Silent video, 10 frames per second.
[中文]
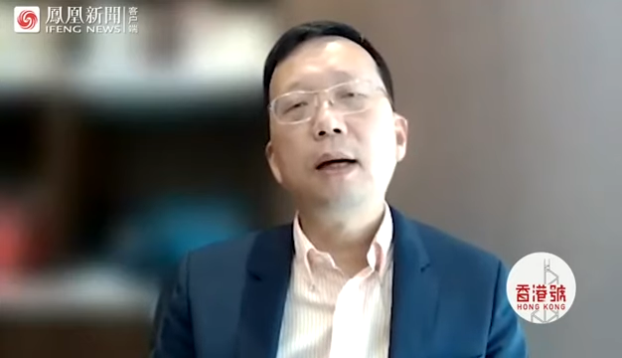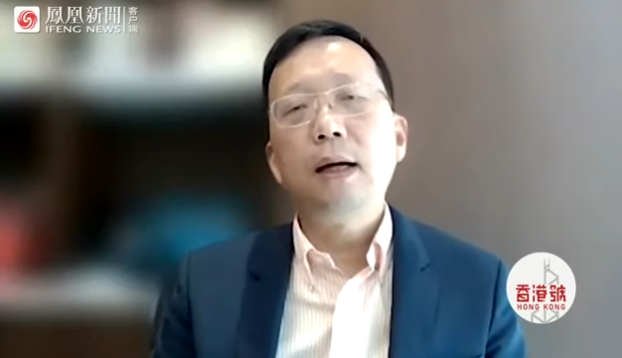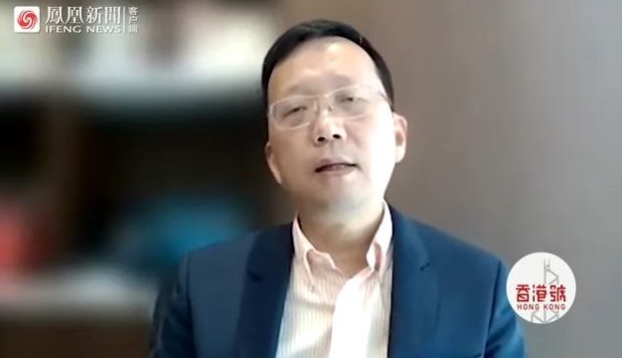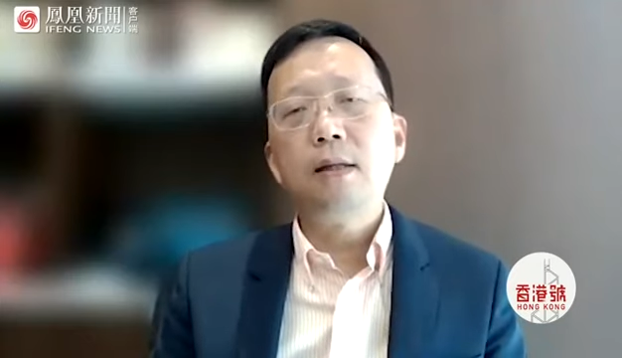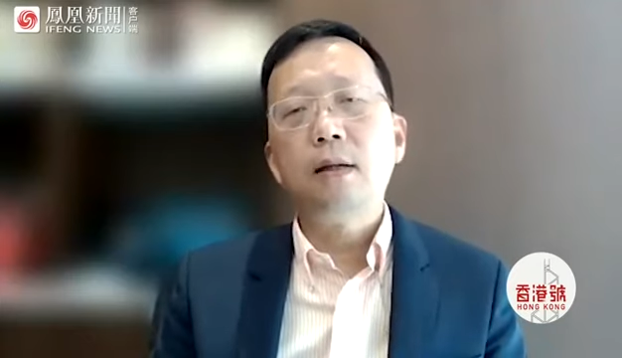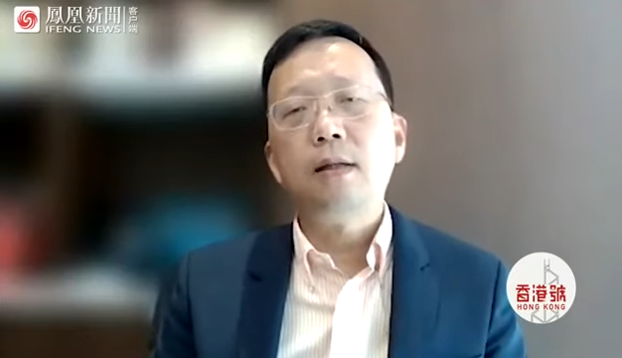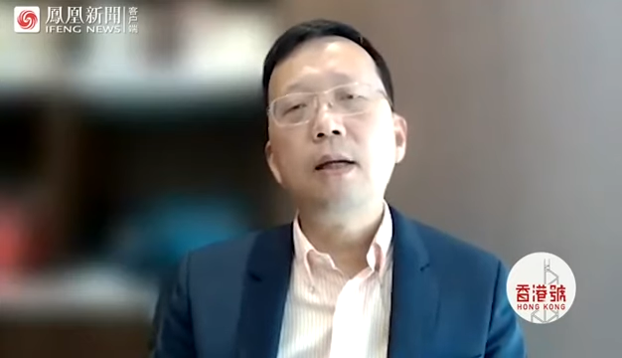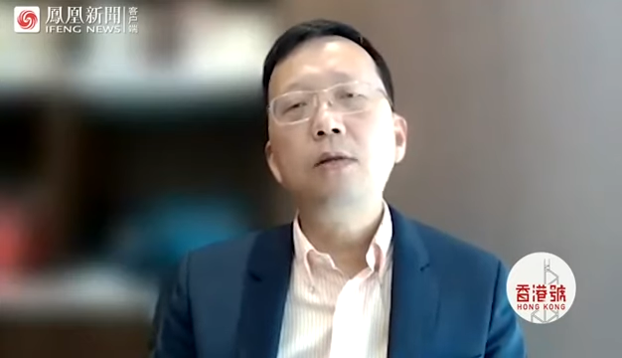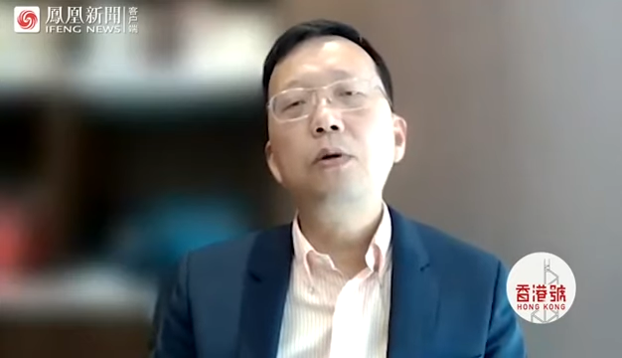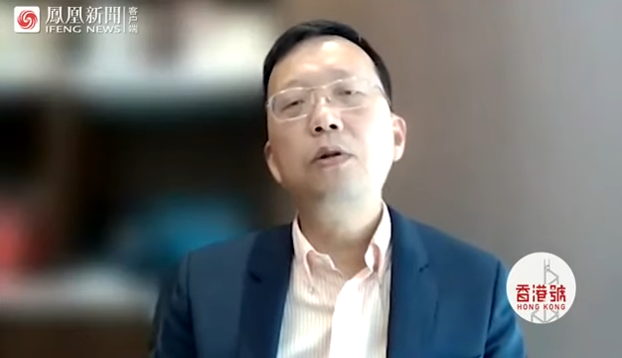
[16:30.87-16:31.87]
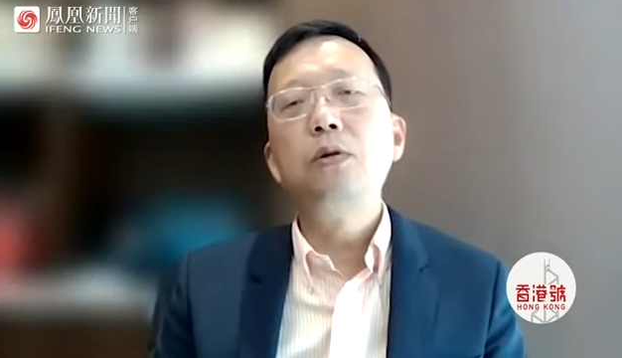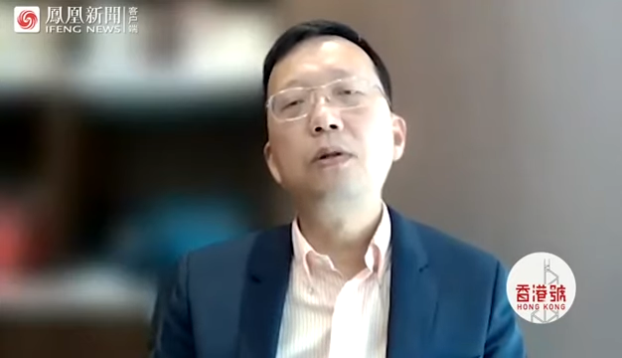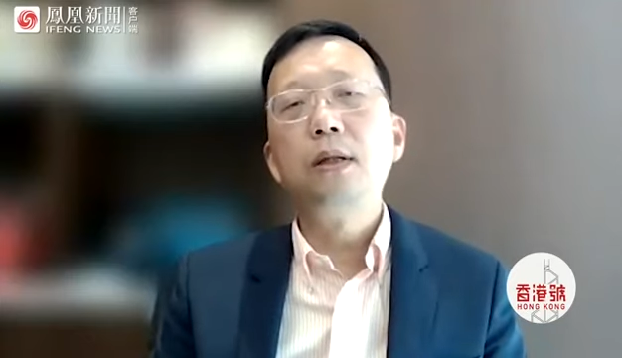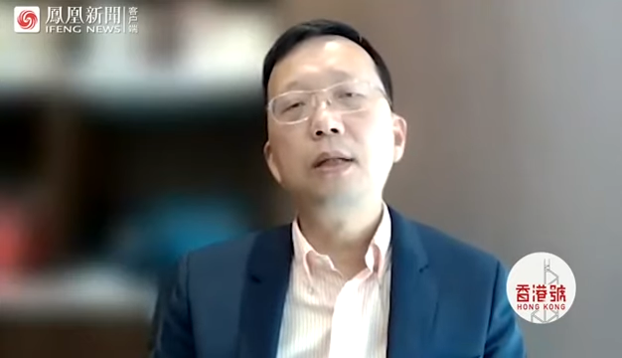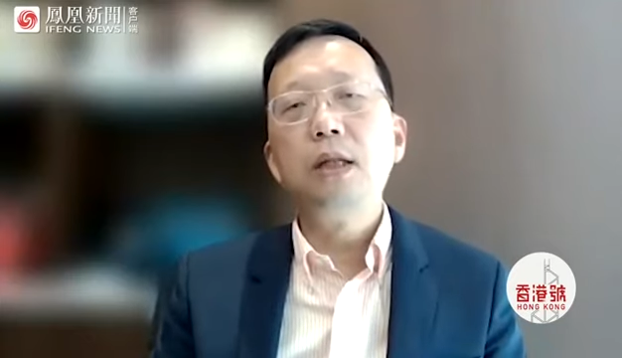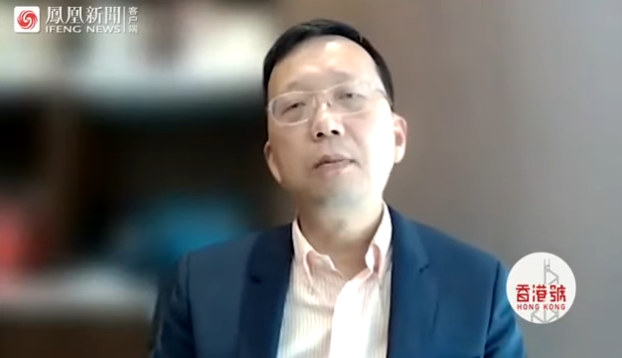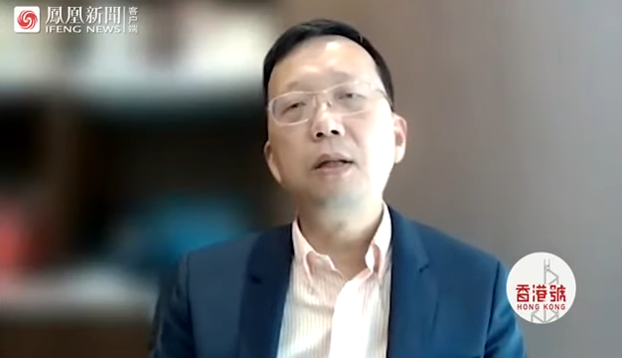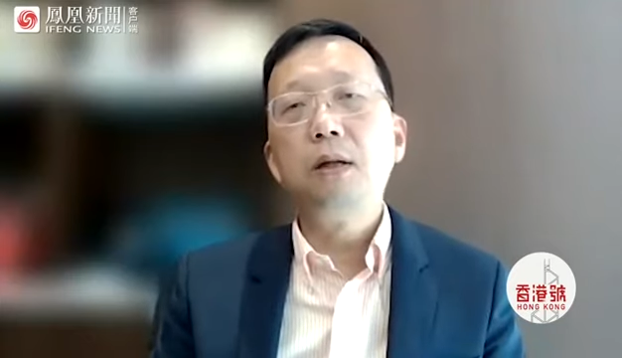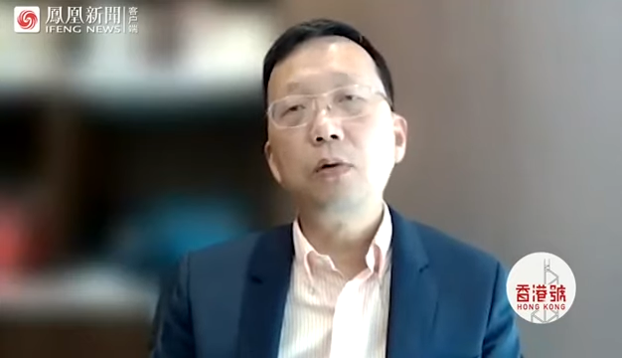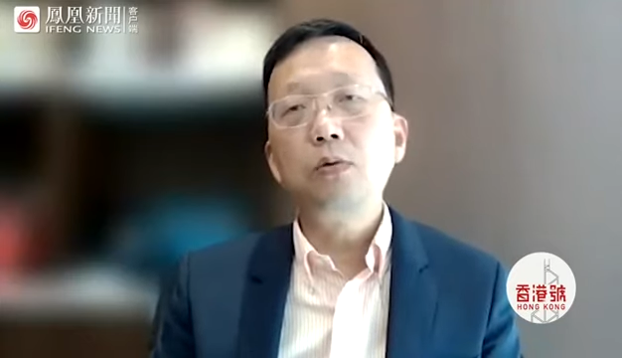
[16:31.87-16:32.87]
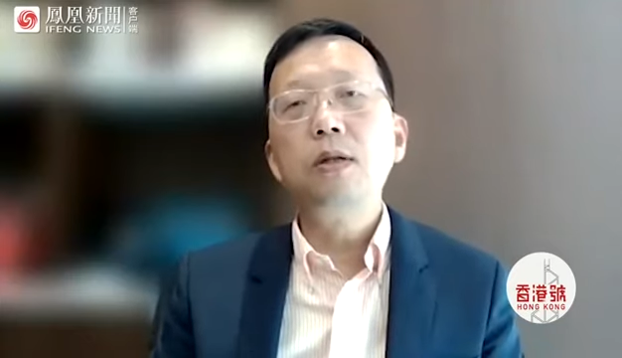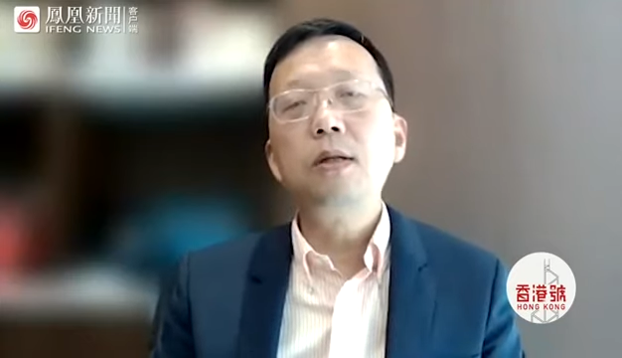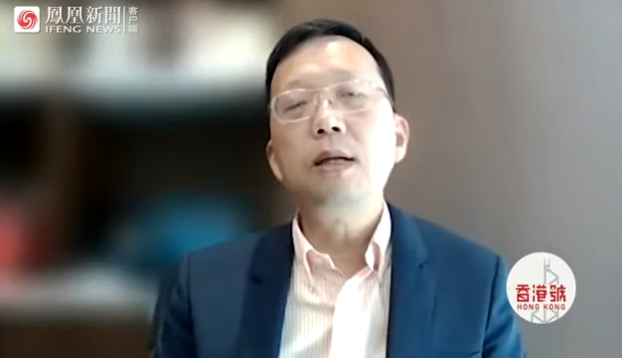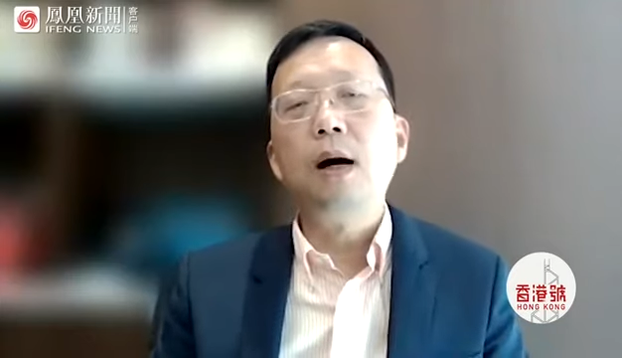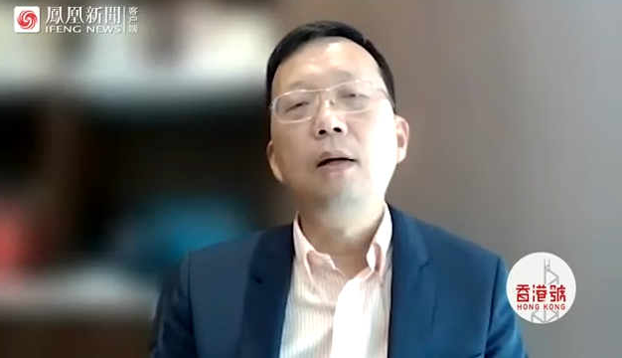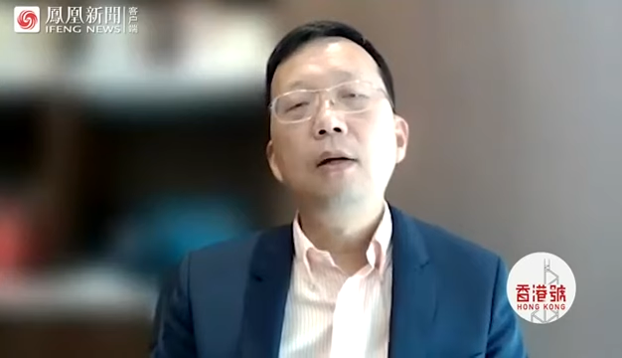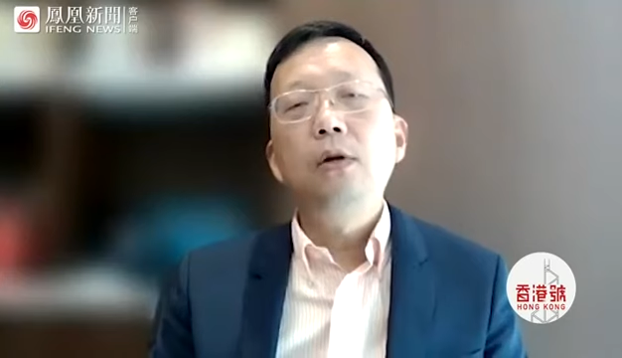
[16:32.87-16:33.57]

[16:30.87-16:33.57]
它还是想先追求一个 G D P 的高速增长。